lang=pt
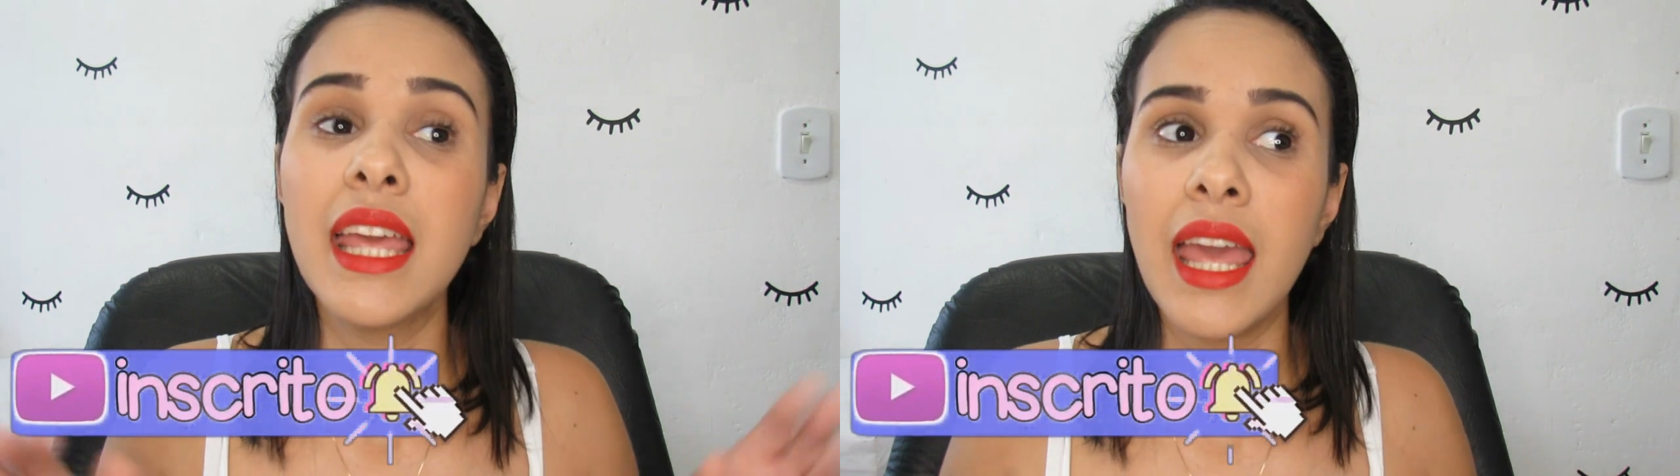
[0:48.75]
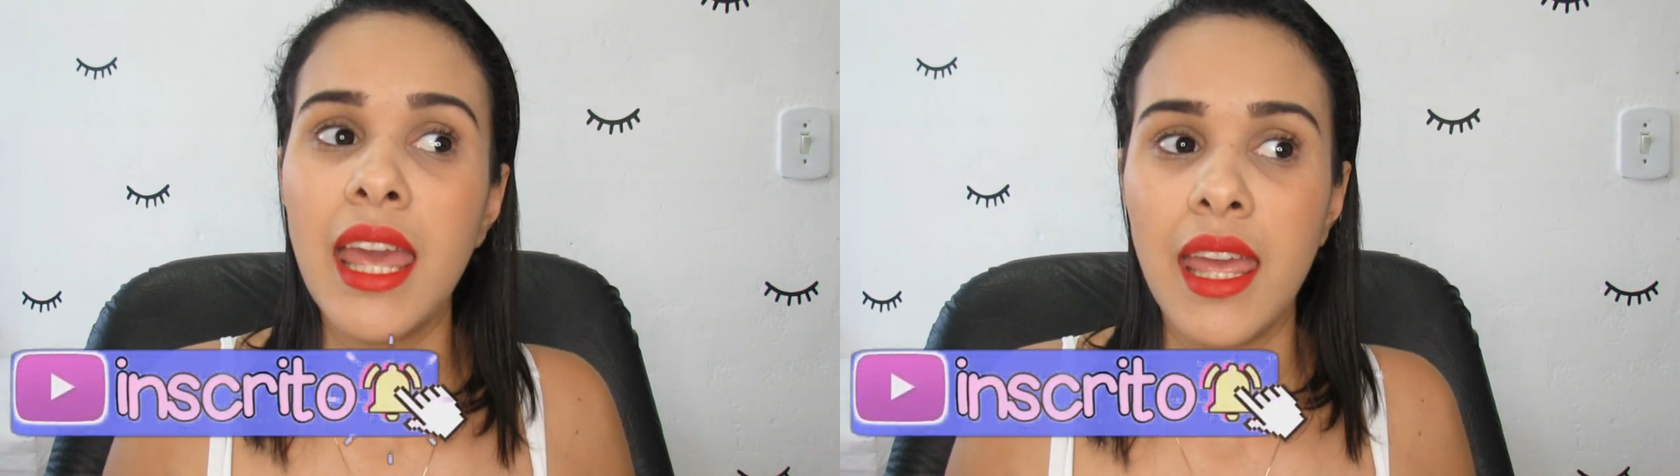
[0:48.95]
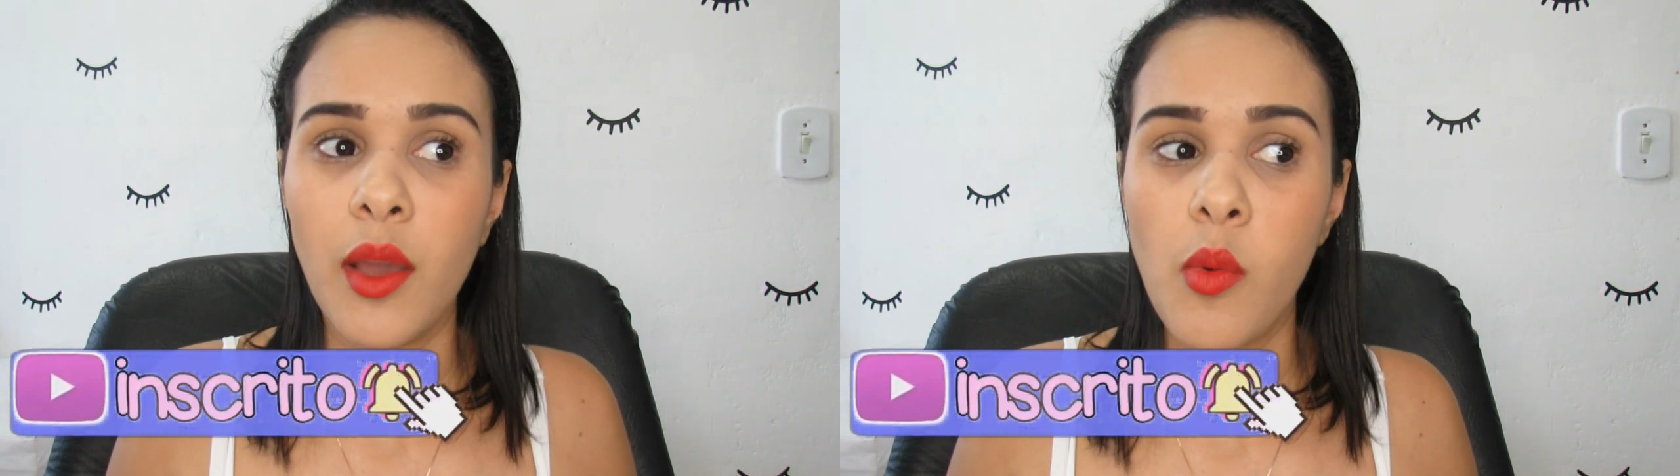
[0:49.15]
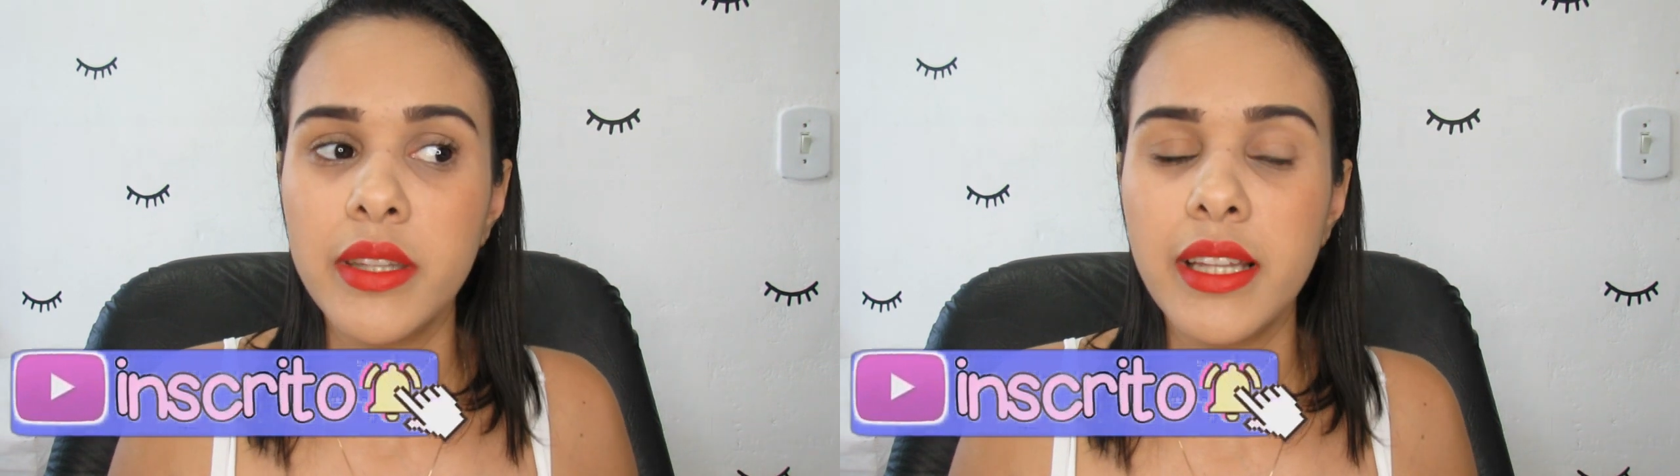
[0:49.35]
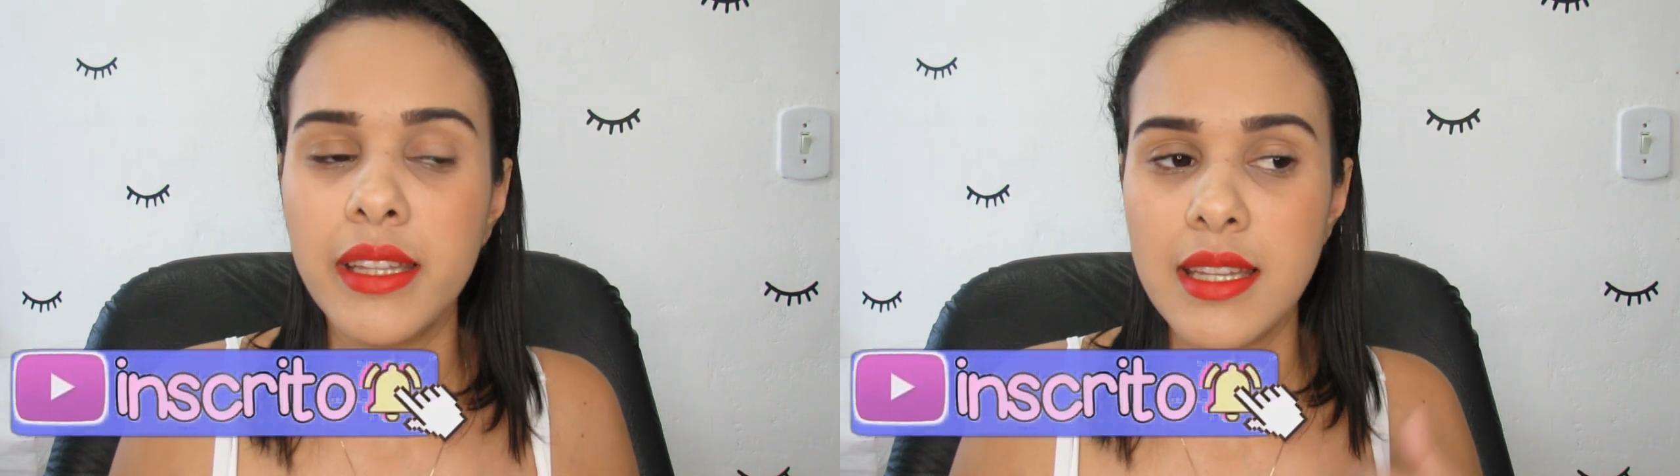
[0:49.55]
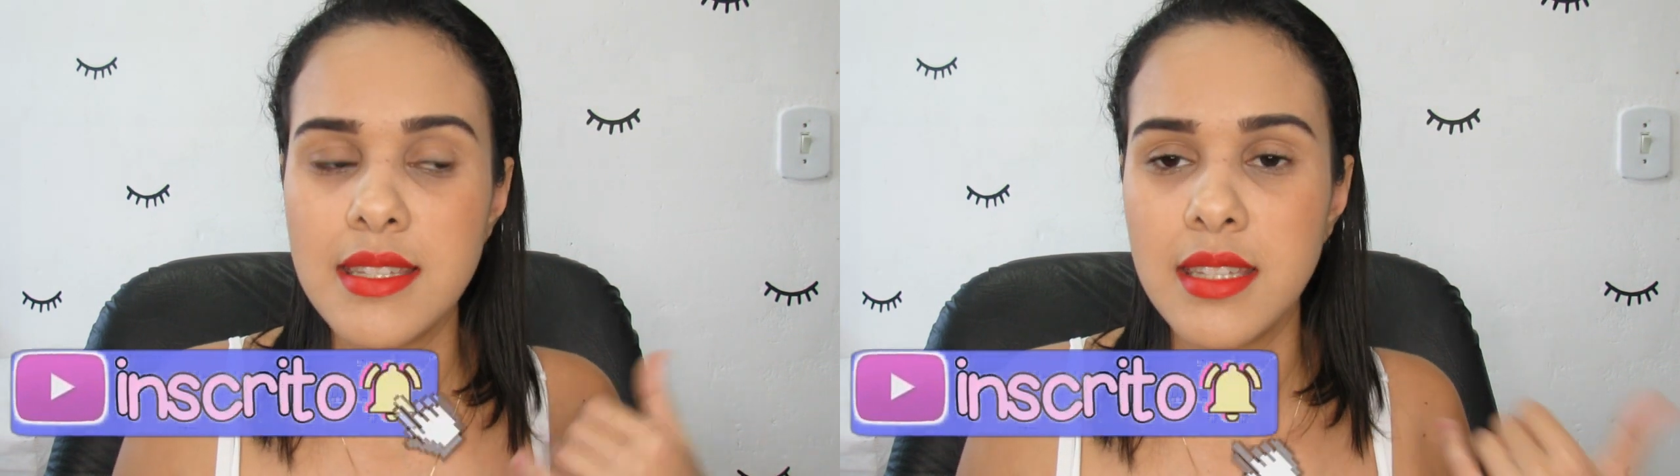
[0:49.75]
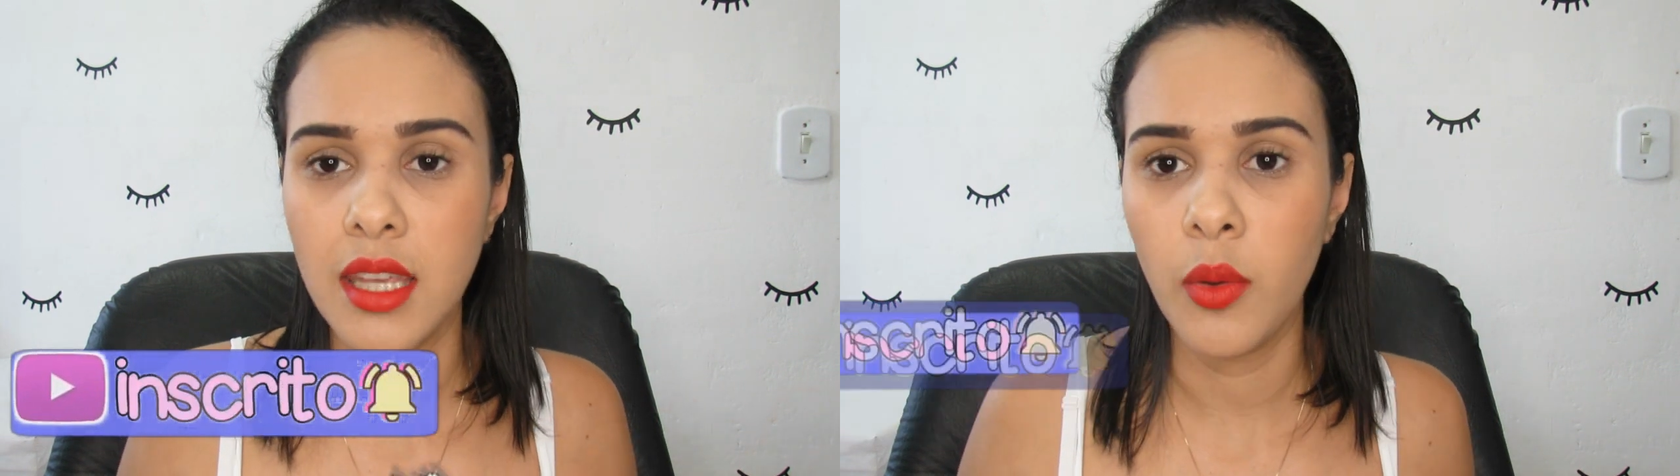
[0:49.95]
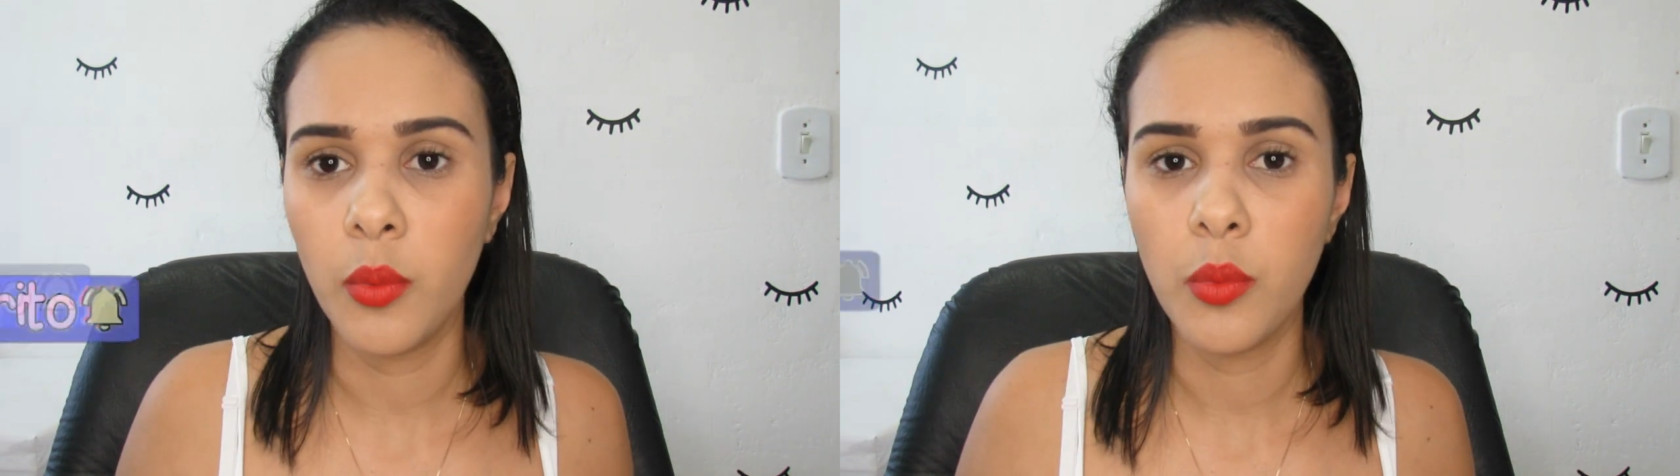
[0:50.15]
É, quando ela
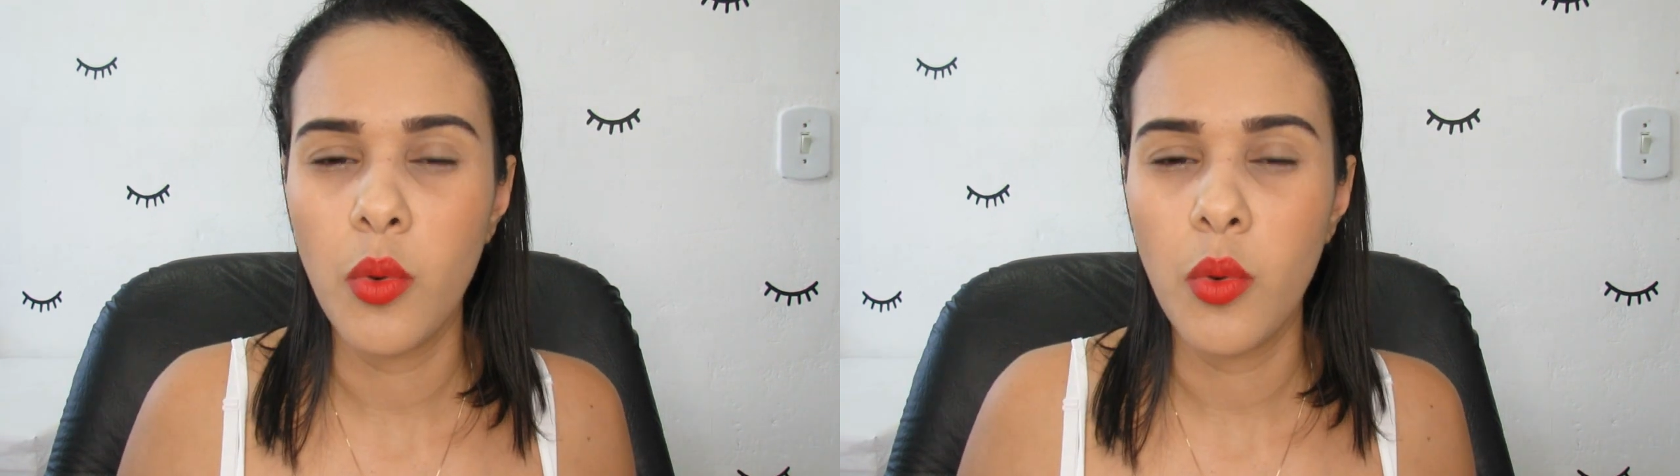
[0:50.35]
nasceu,